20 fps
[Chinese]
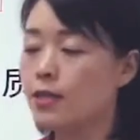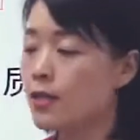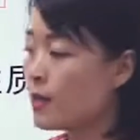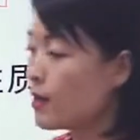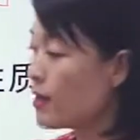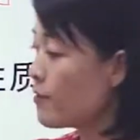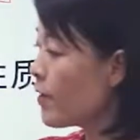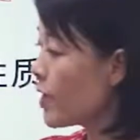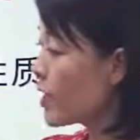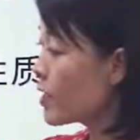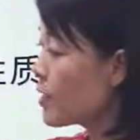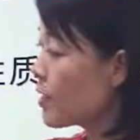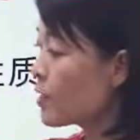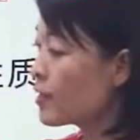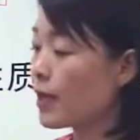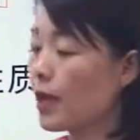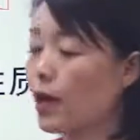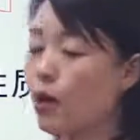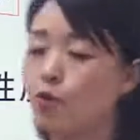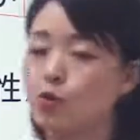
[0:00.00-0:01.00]
那另
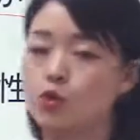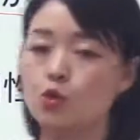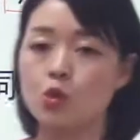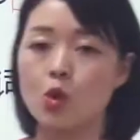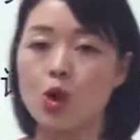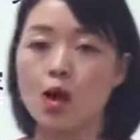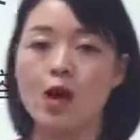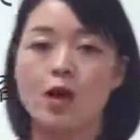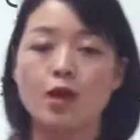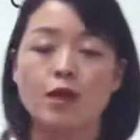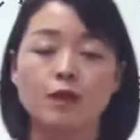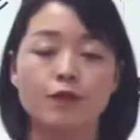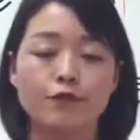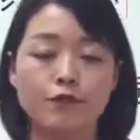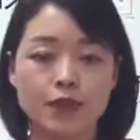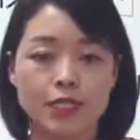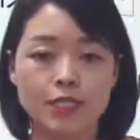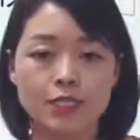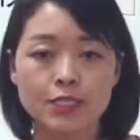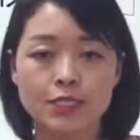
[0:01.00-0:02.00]
外呢，你看我说
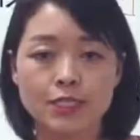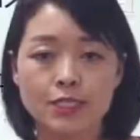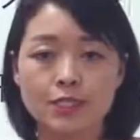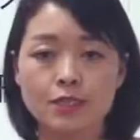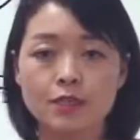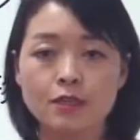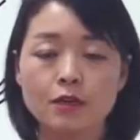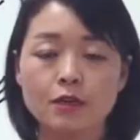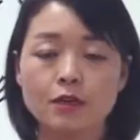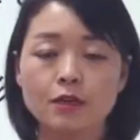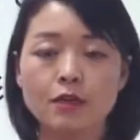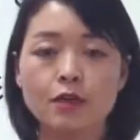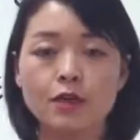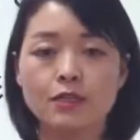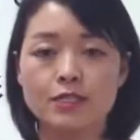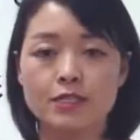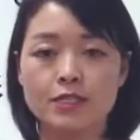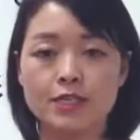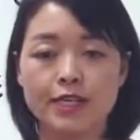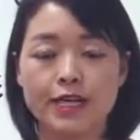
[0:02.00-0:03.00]
飞机
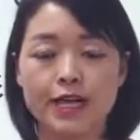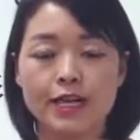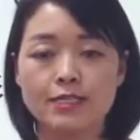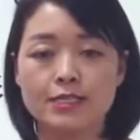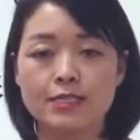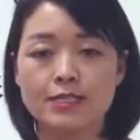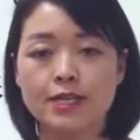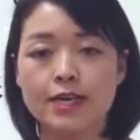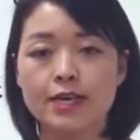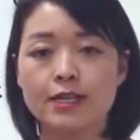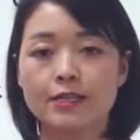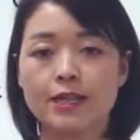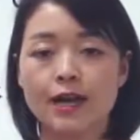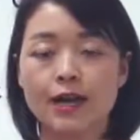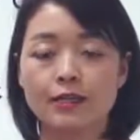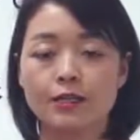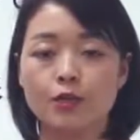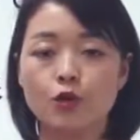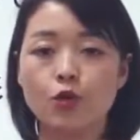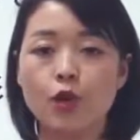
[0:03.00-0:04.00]
和新干线
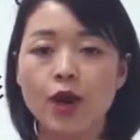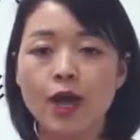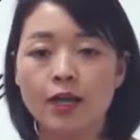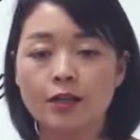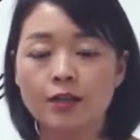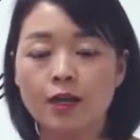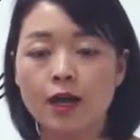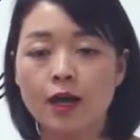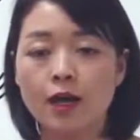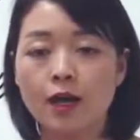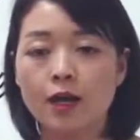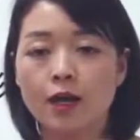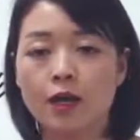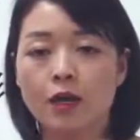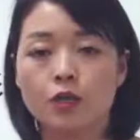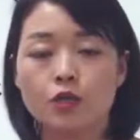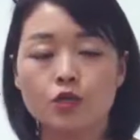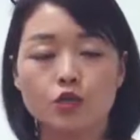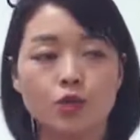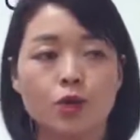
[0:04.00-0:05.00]
哪个快呢？
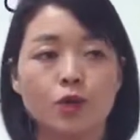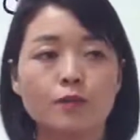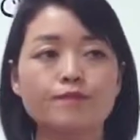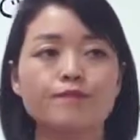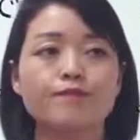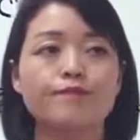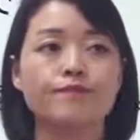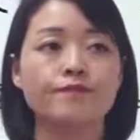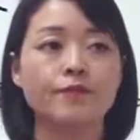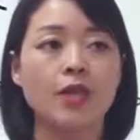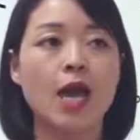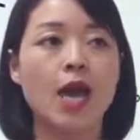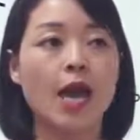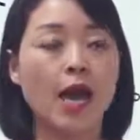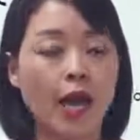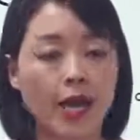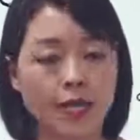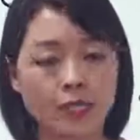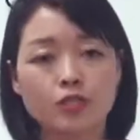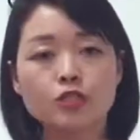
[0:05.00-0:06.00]
你说，嗯，
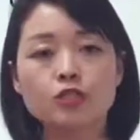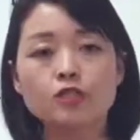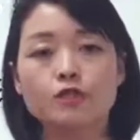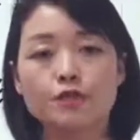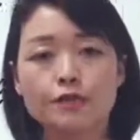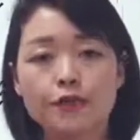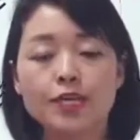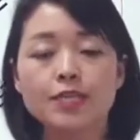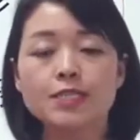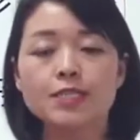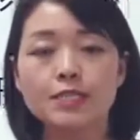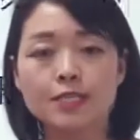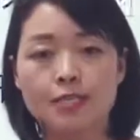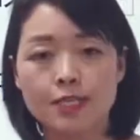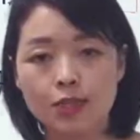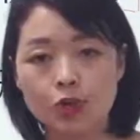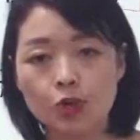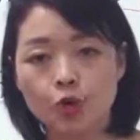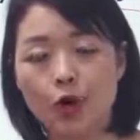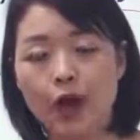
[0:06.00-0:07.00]
还是飞
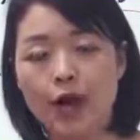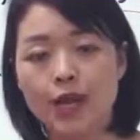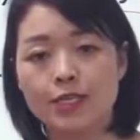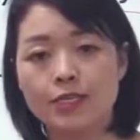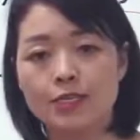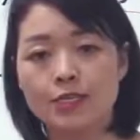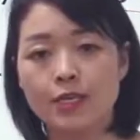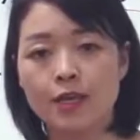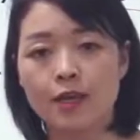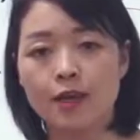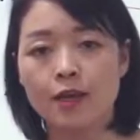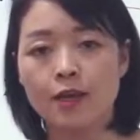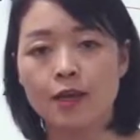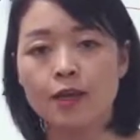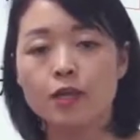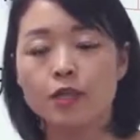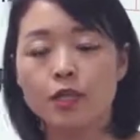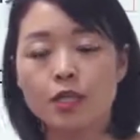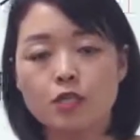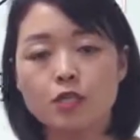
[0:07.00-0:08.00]
机更快一些。
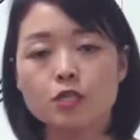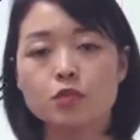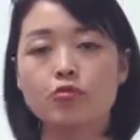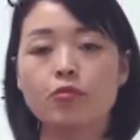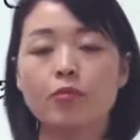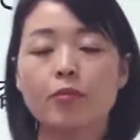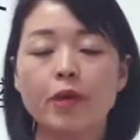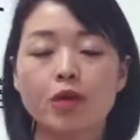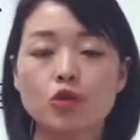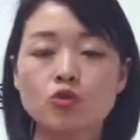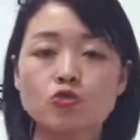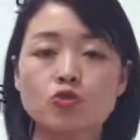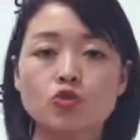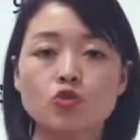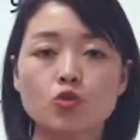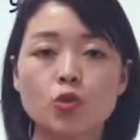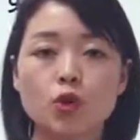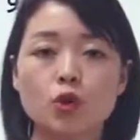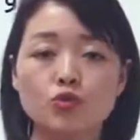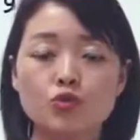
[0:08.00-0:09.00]
那你是不是没有
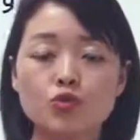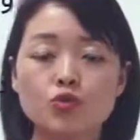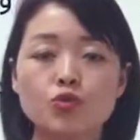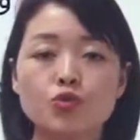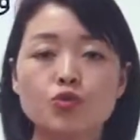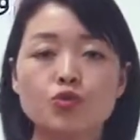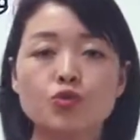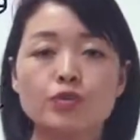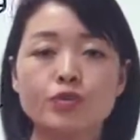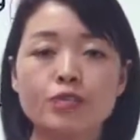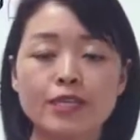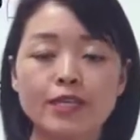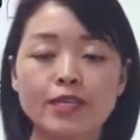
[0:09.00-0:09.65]
说与